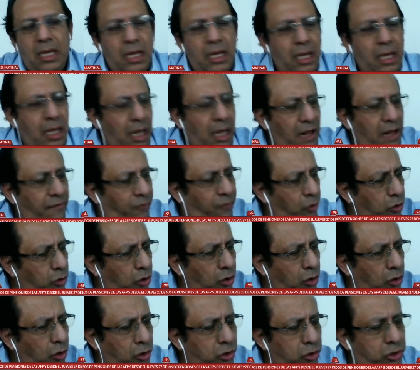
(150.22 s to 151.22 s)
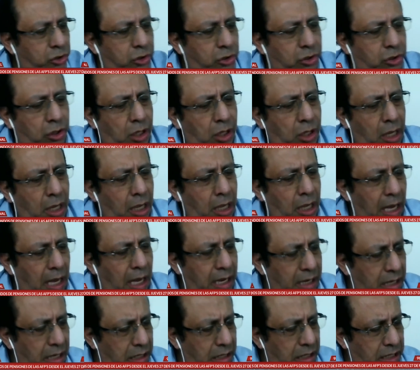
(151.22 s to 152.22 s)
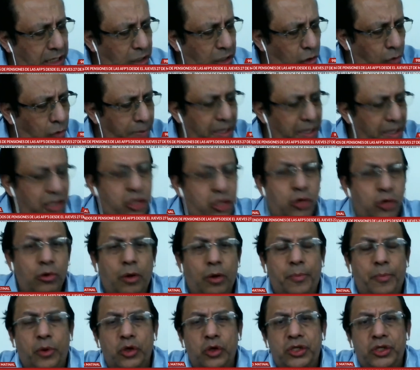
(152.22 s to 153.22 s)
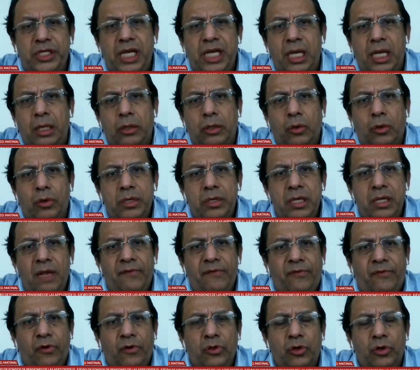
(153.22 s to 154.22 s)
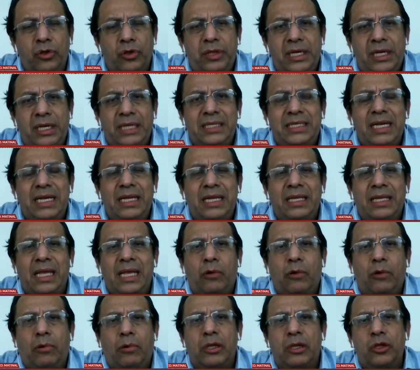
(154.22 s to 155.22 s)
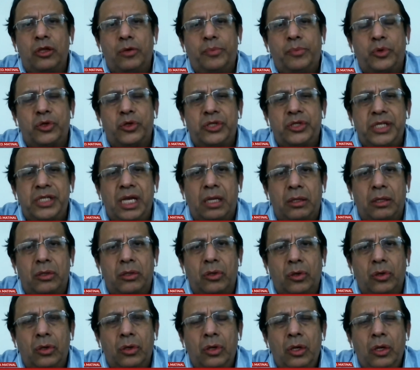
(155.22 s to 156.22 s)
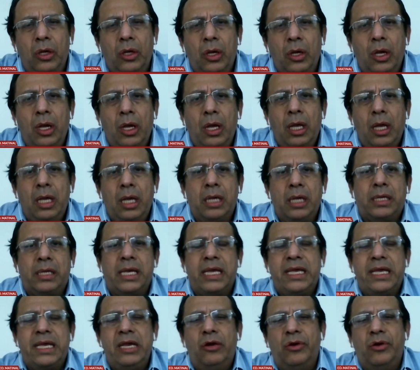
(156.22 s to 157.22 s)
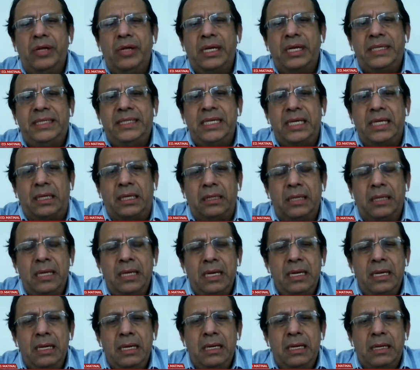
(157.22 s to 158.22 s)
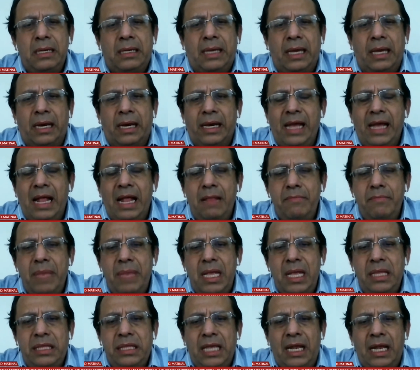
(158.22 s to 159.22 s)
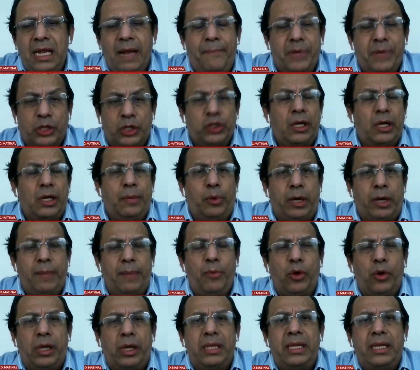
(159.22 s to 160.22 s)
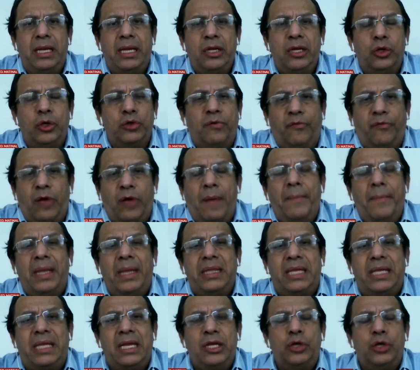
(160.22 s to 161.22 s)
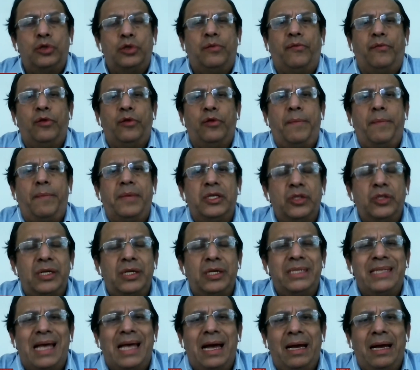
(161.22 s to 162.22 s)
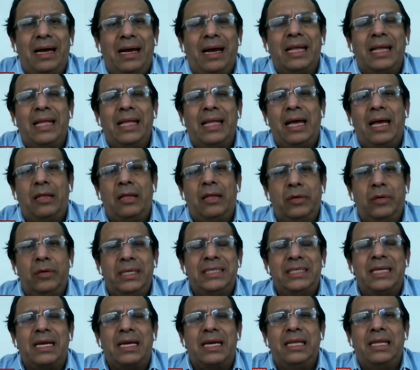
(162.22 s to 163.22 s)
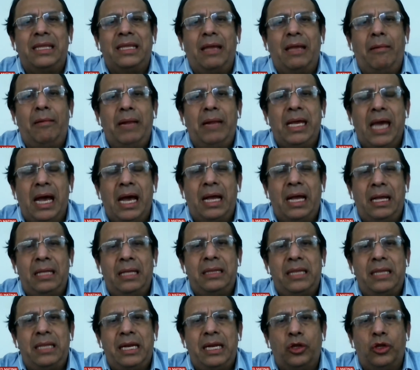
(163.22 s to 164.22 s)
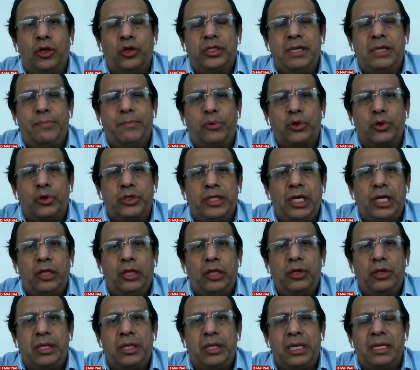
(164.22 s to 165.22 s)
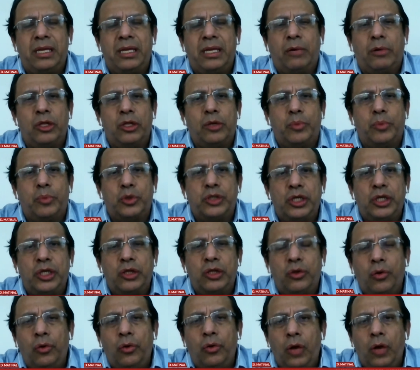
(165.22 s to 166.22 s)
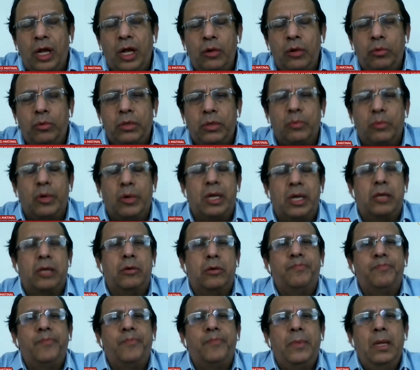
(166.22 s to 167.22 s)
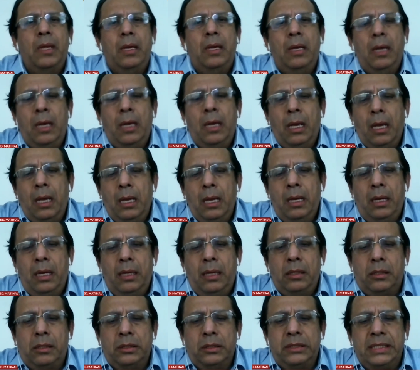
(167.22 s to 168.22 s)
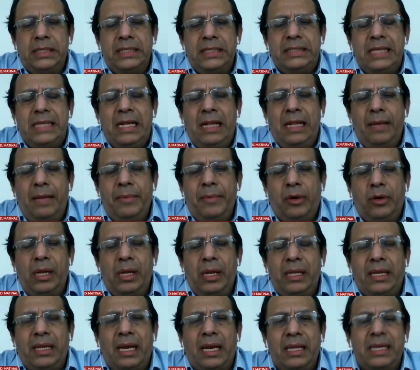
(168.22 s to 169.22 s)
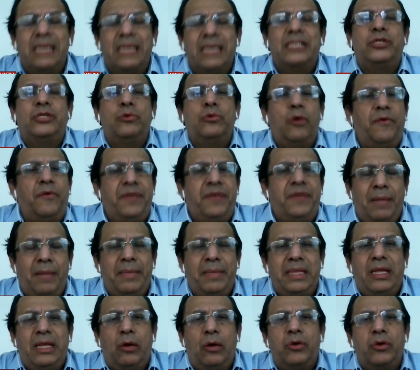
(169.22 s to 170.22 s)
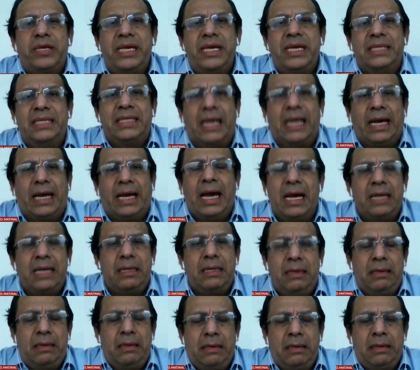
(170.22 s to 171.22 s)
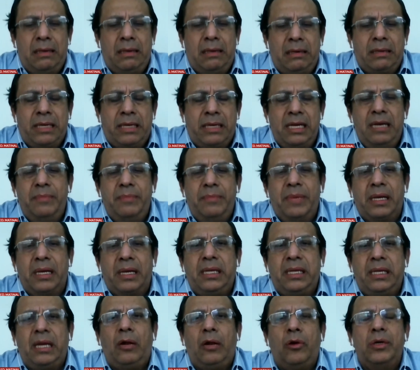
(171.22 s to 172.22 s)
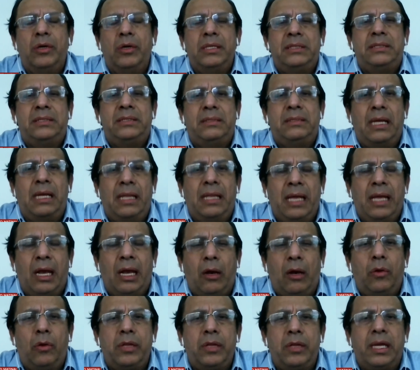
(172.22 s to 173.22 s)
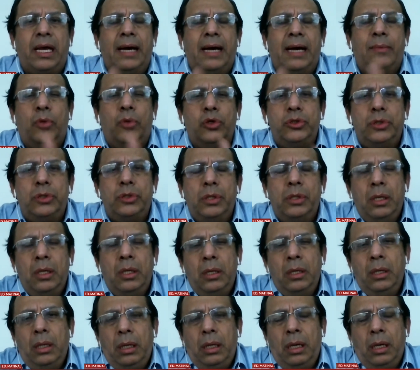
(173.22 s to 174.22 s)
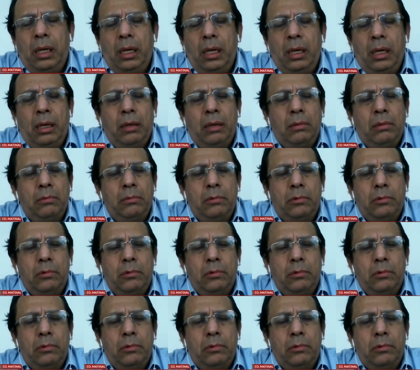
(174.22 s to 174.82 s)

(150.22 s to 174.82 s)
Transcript: el Fondo 2 ha rendido 21% y el fondo 3, 34%. ¿Qué quiero decir? Que realmente las personas, por ejemplo, que han, tenido han mantenido su fondo de pensiones han ganado esa rentabilidad entre 12% y 34% el último año. Entonces, la mejor alternativa, si uno finalmente lo quiere sacar y, quiere invertirlo, es tenerlo, digamos, en